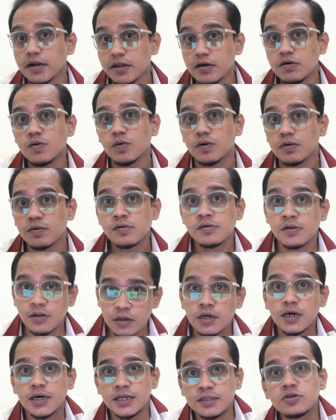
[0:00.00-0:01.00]
नहीं हूँ
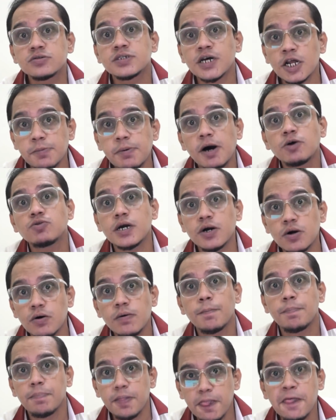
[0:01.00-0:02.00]
हिंदुस्तानी बाहू देखो
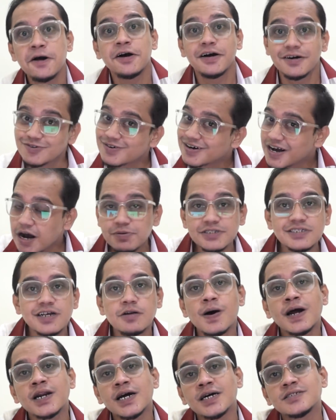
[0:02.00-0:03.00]
उनका भी
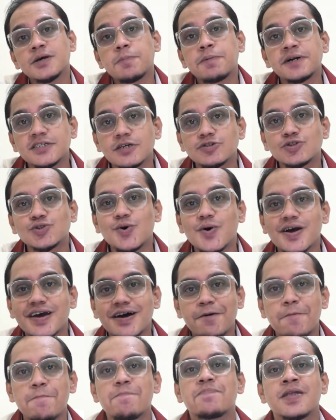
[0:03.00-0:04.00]
सलमान खान से फिर से शुरू हो गया
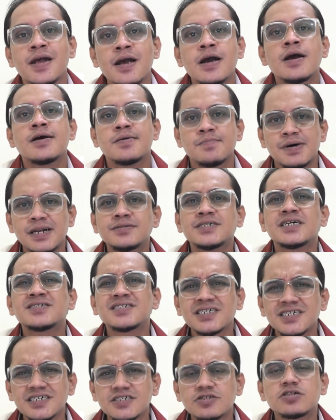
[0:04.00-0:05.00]
मतलब
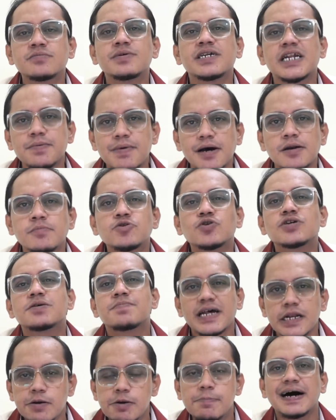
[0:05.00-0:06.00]
जस्ट इनकेस तो मैंने नहीं मालूम क्योंकि
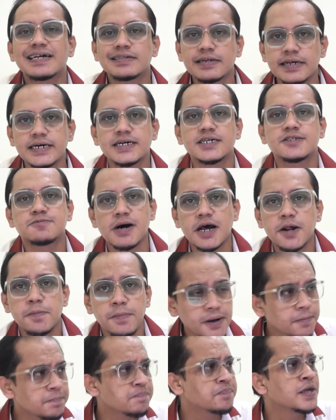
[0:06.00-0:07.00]
मैंने भी बात नहीं करी इस बारे
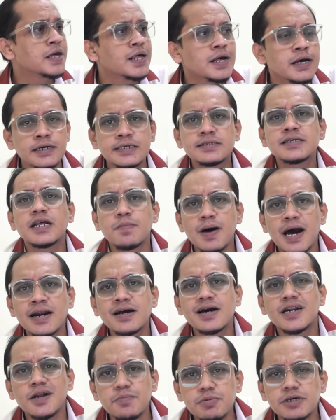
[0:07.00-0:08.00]
में कि सलमान
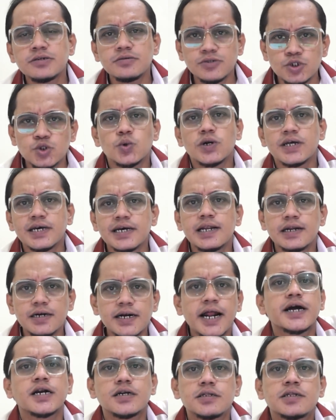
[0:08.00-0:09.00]
खान अभी शूटिंग के लिए
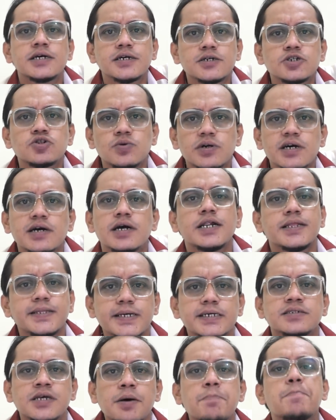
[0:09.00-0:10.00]
टाइगर थ्री की शूटिंग के लिए
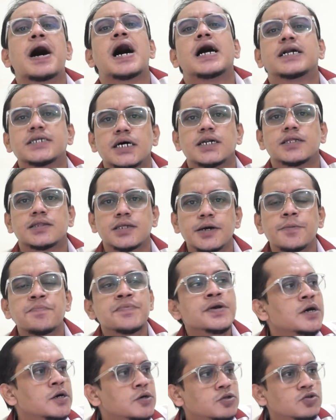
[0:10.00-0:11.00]
देश से बाहर जा रहे थे
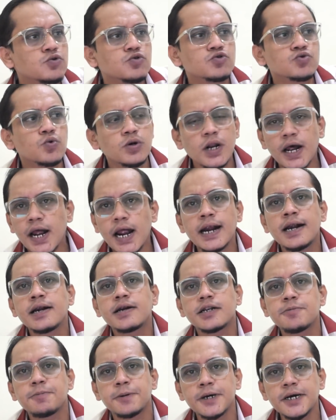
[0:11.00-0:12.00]
तो उसको ना
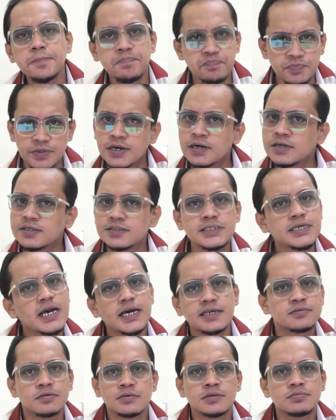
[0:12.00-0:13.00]
एंट्री पे सी
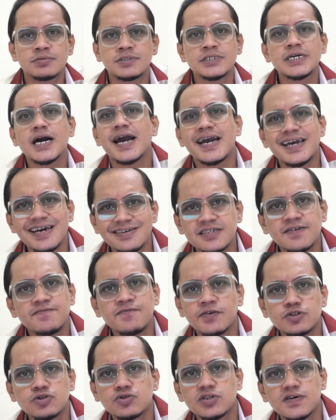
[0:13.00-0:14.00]
एस सी आई एस एफ
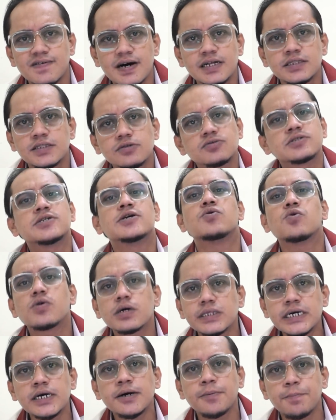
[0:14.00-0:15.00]
के जो जवान थे उसने रोक
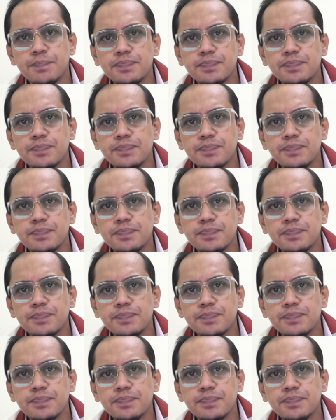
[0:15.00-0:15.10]
दिया